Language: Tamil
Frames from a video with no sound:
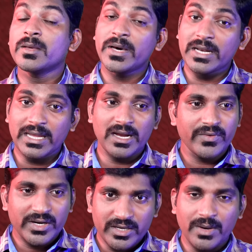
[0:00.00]
இந்த மாதிரி
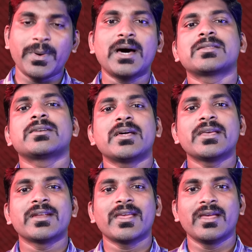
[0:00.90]
கேள்விகளையும் நான் பார்த்துட்டு
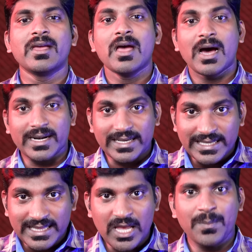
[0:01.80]
தான் இருக்கேன் ஆனால்
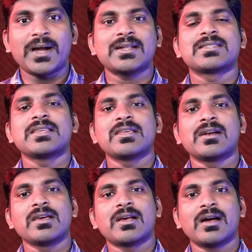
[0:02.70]
இதே
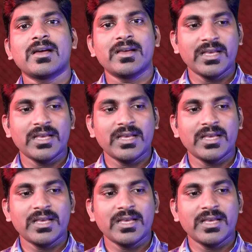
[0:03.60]
பாலஸ்தீனியர்களுக்காக